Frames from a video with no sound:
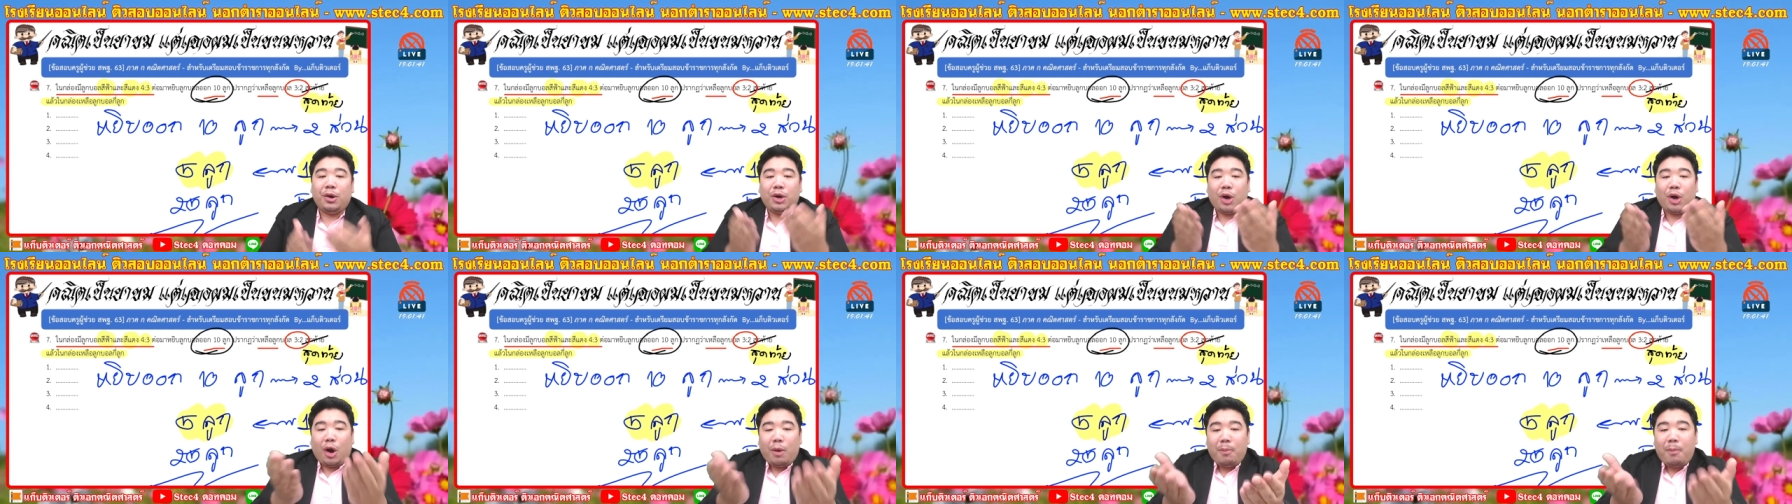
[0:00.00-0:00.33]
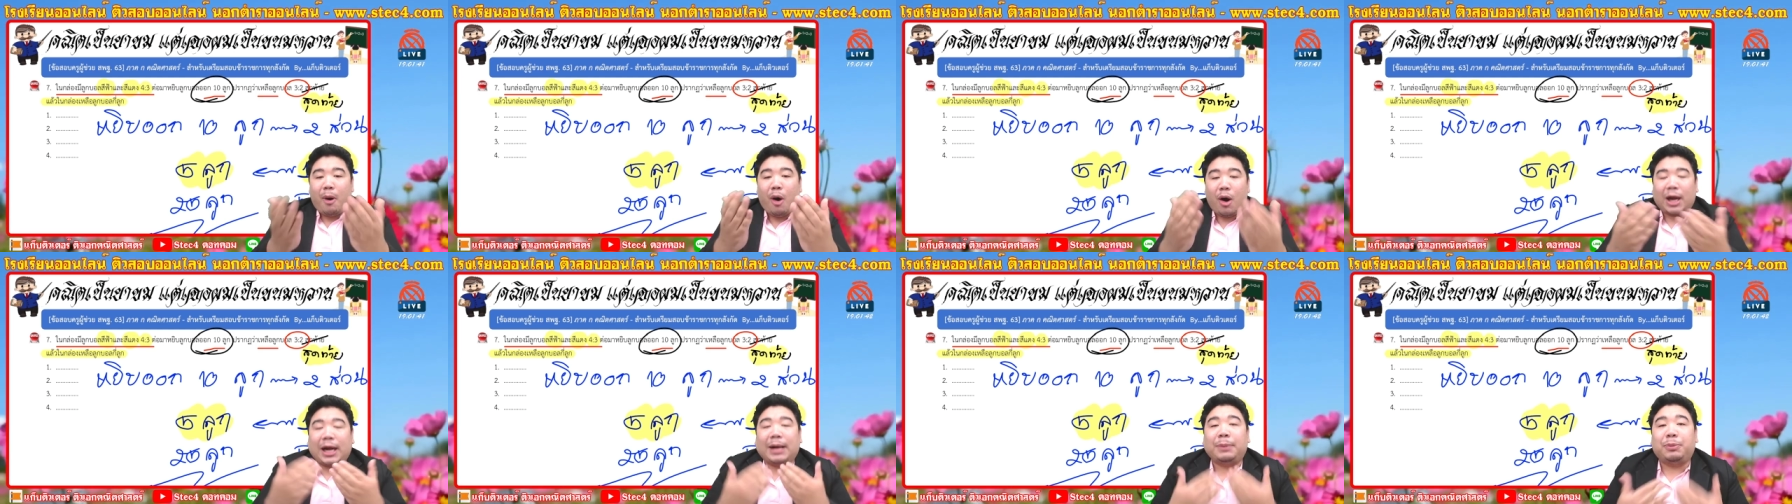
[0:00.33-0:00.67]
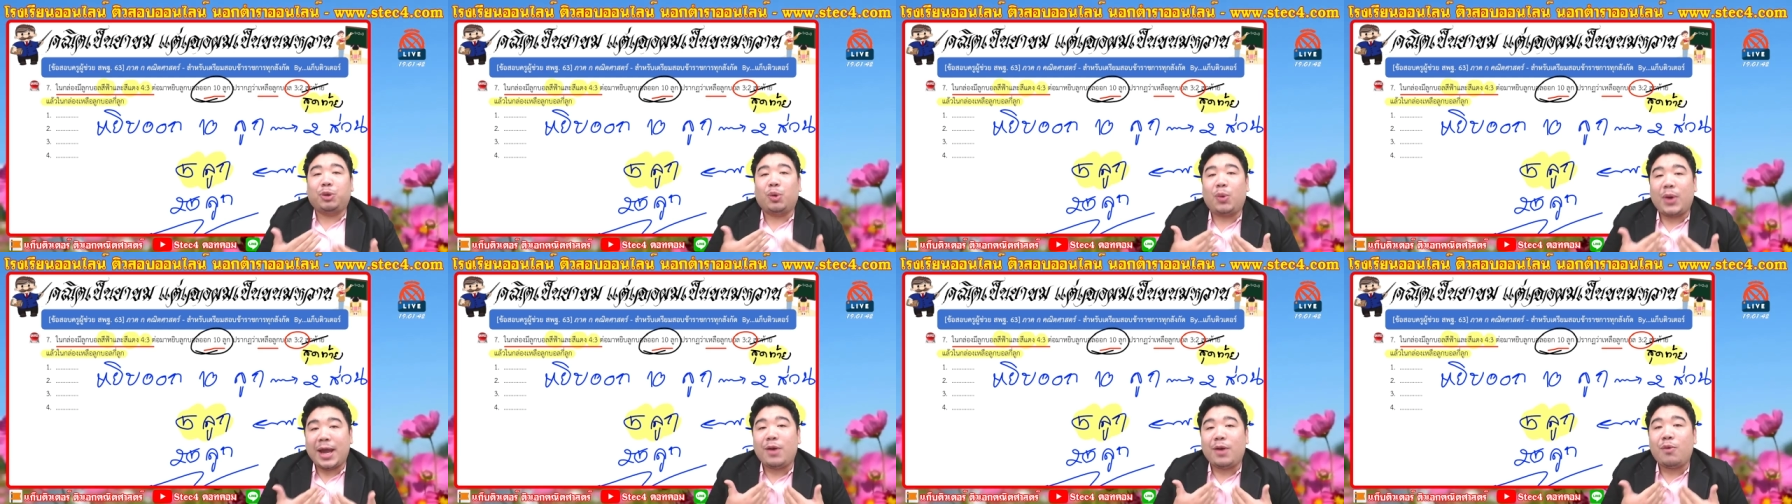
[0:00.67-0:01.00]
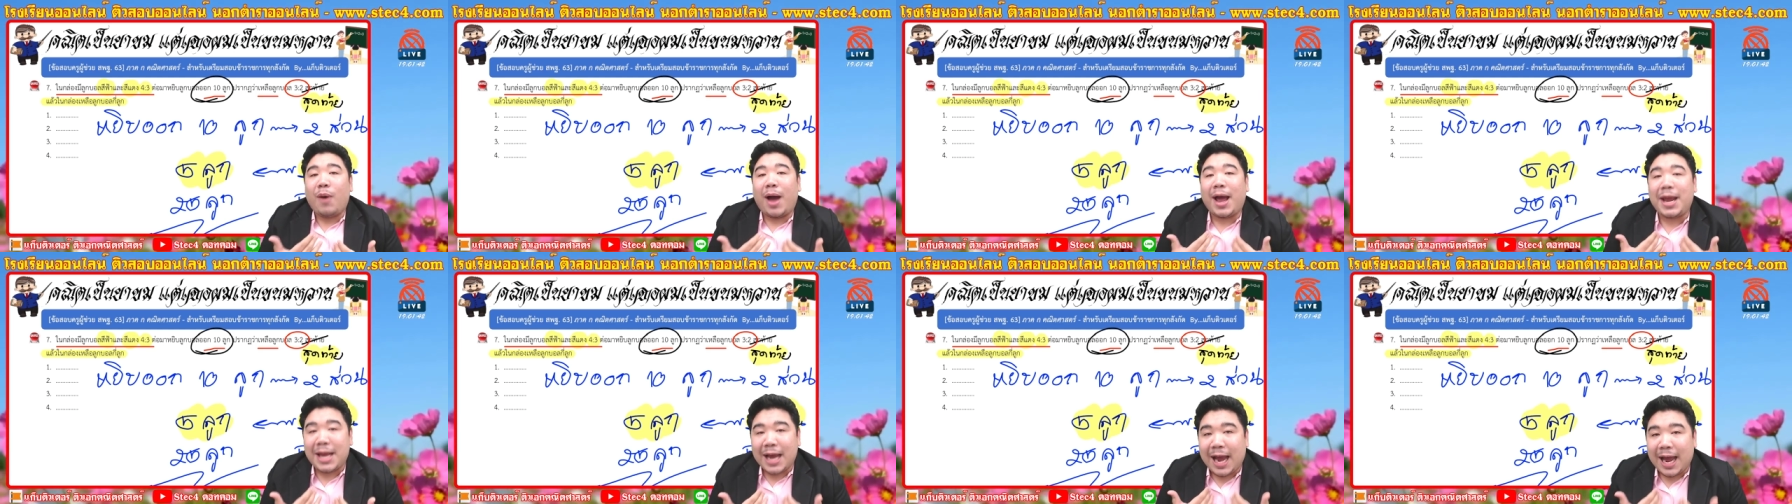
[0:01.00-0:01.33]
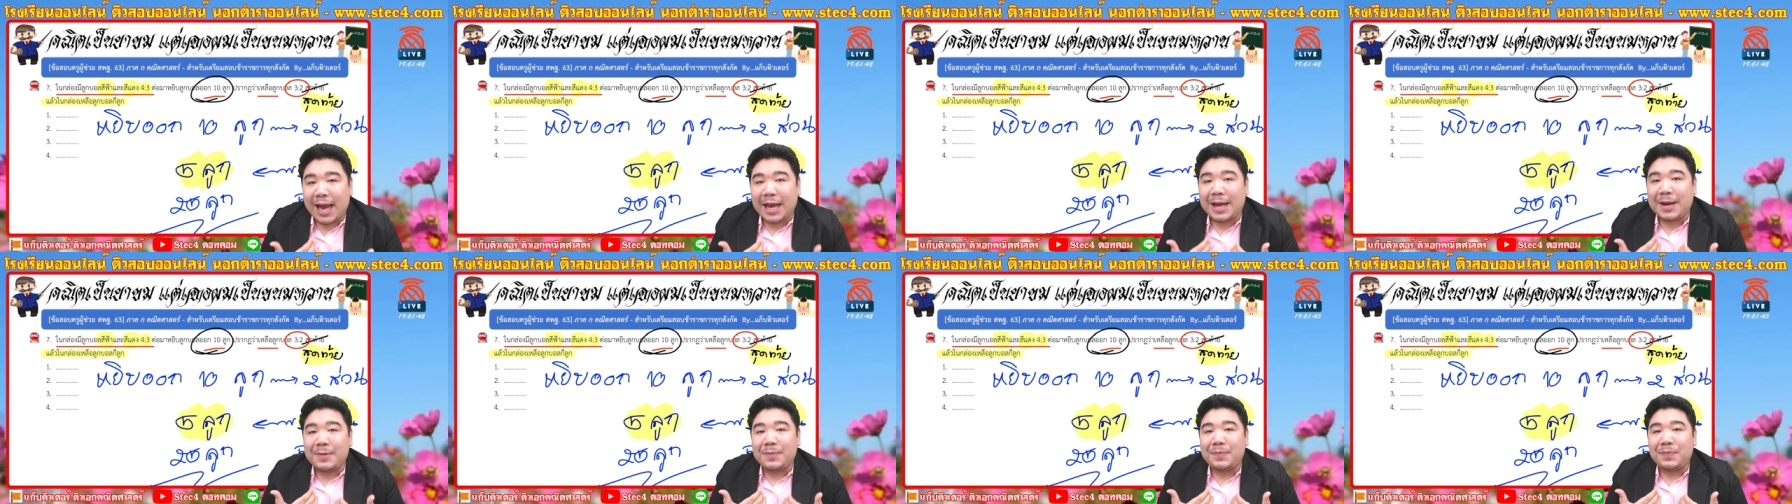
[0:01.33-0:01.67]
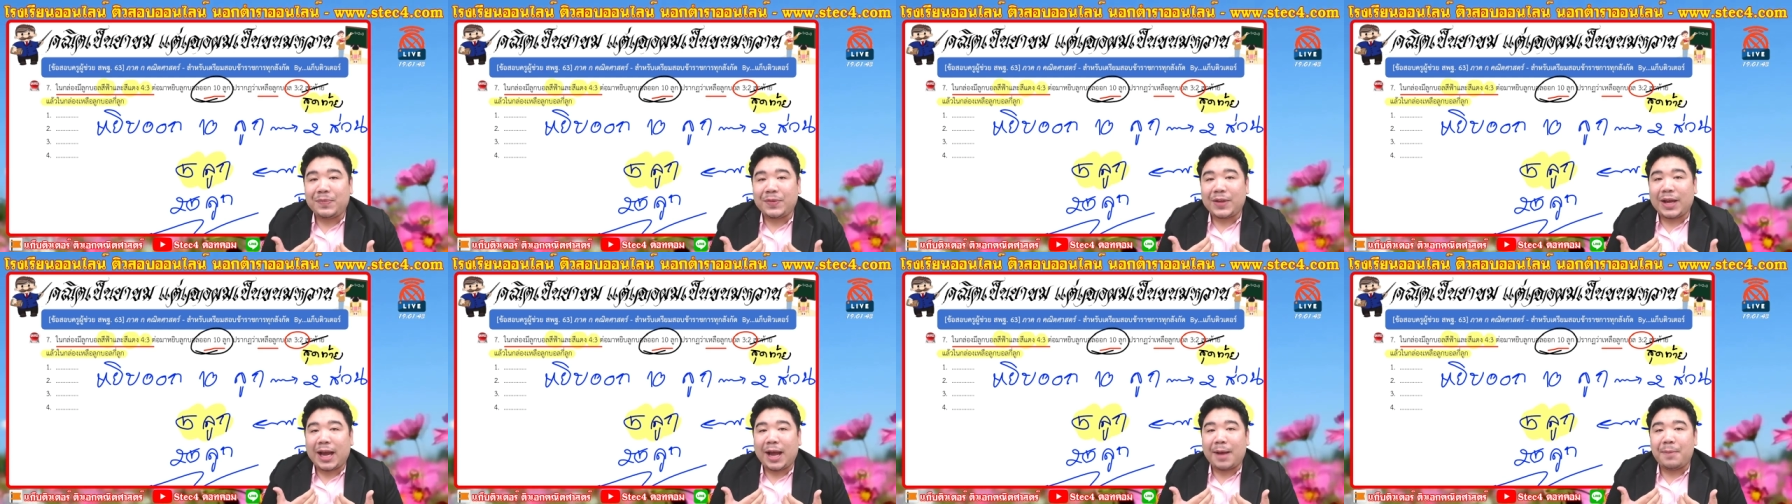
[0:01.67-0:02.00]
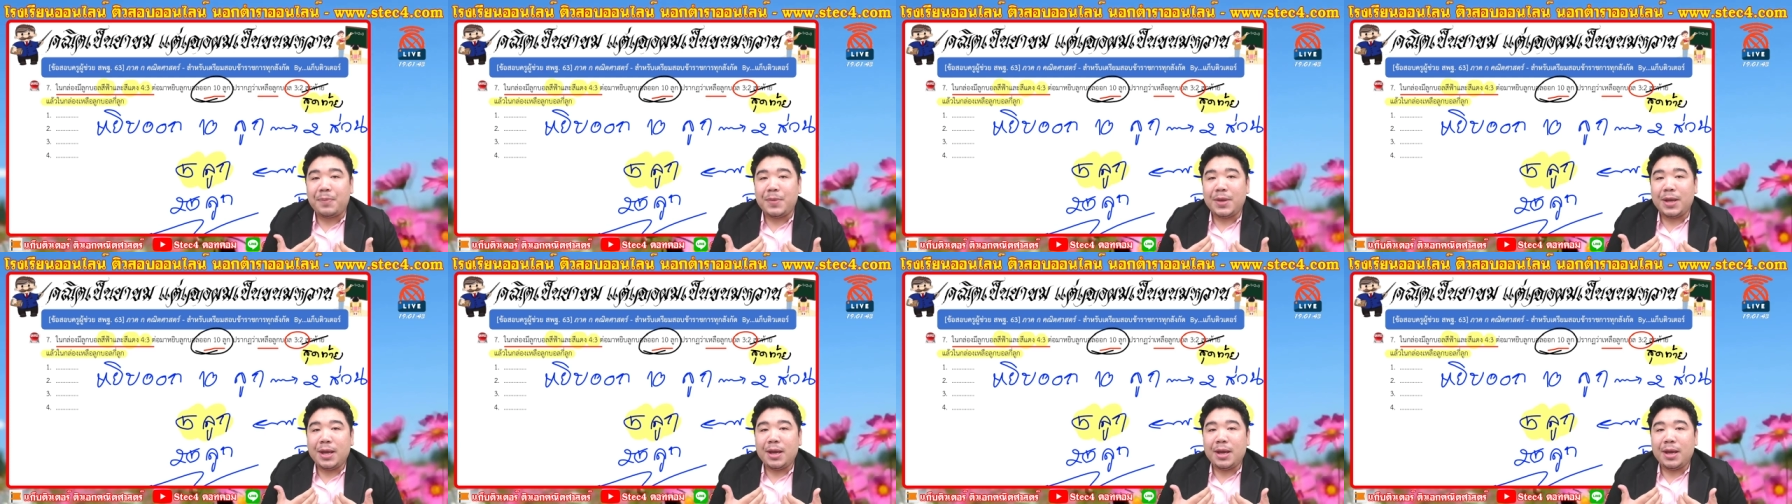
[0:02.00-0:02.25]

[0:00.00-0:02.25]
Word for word: น้องบอกกับตัวเองว่ายังไงนะครับ